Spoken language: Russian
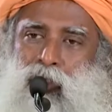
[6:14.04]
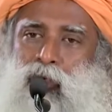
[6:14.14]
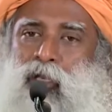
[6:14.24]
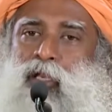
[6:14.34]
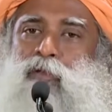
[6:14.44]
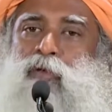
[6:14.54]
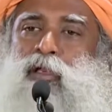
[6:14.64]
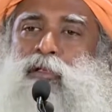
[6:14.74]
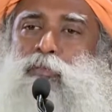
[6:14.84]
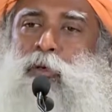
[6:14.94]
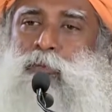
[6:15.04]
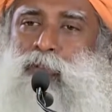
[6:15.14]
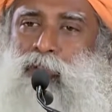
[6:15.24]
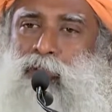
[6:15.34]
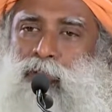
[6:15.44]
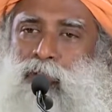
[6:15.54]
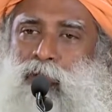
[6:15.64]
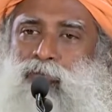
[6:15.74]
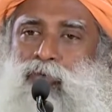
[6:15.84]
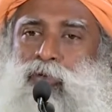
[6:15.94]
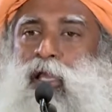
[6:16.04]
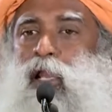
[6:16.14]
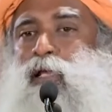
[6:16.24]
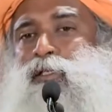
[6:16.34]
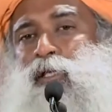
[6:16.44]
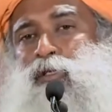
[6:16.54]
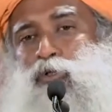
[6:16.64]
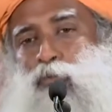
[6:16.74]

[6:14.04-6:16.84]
вы можете придумывать себе цели. Если вы